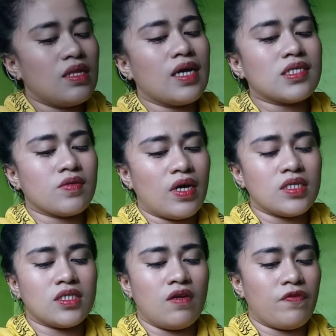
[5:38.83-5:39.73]
Next
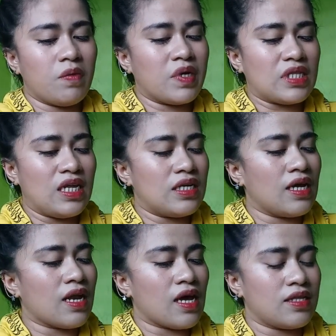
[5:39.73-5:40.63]
question from
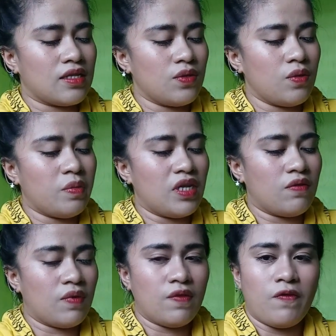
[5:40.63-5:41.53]
Catalina Rada. Do you
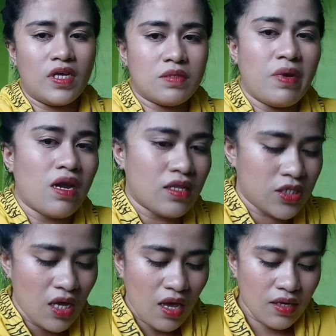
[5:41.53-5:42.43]
believe in fixed
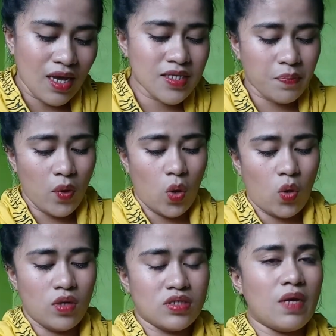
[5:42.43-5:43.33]
marriage? Yes
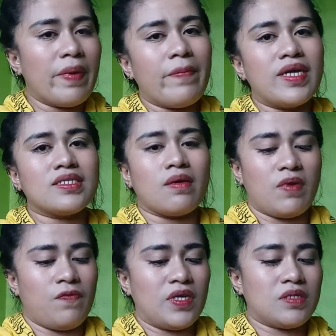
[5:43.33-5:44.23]
po. Sa ibang bansa
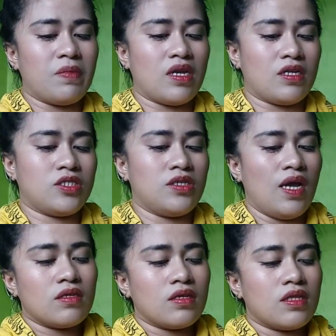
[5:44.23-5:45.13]
may fixed marriage
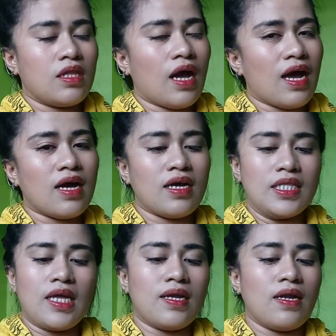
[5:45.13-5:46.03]

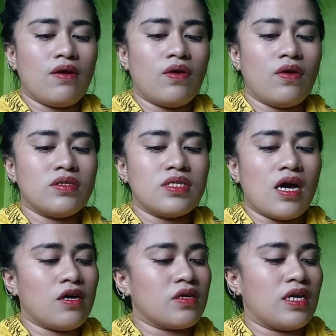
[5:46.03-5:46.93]
nakakakita rin ako
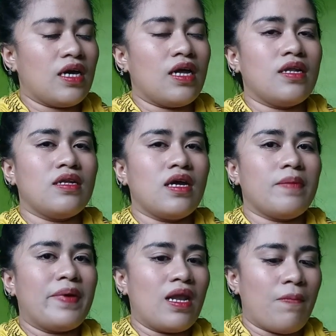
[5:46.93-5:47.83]
sa Korean
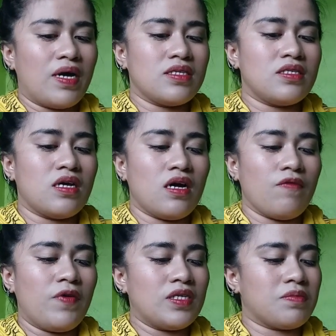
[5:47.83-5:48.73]
na uh, palabas
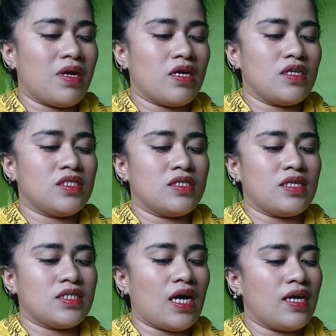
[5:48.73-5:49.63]
na fixed marriage.
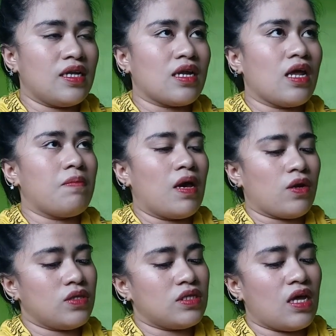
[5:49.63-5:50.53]
Sa China rin
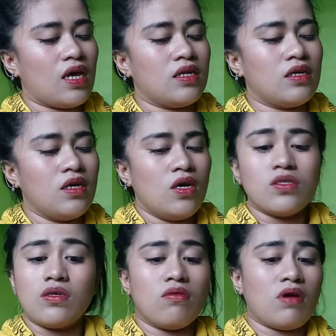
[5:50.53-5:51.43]
meron din.
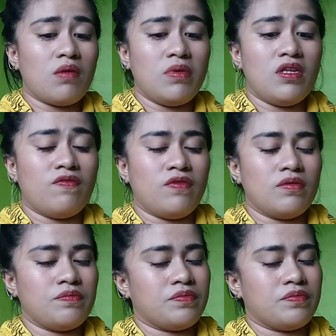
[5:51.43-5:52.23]
So, I believe